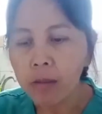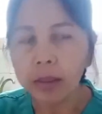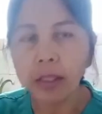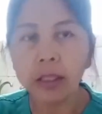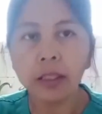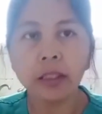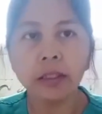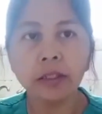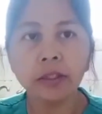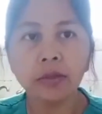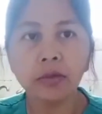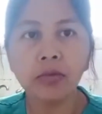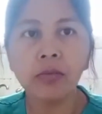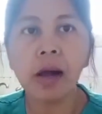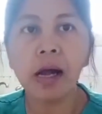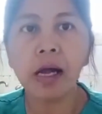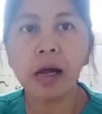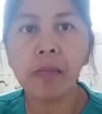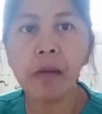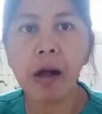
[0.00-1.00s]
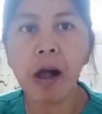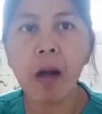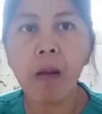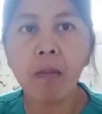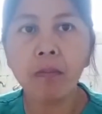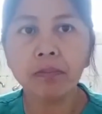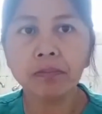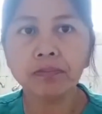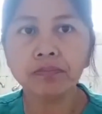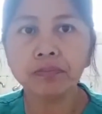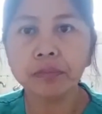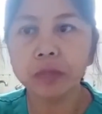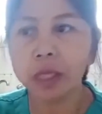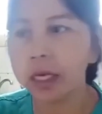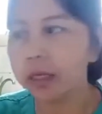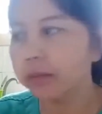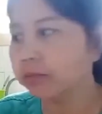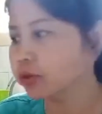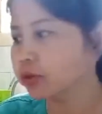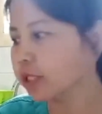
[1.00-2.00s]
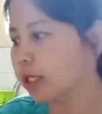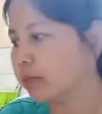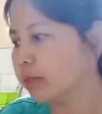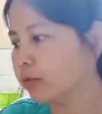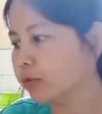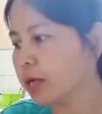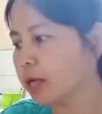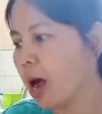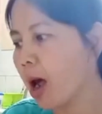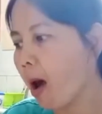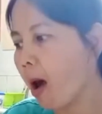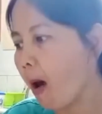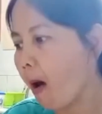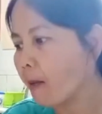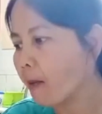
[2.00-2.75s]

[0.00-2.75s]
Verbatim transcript: Kaya ganito umaga ba, almusal muna.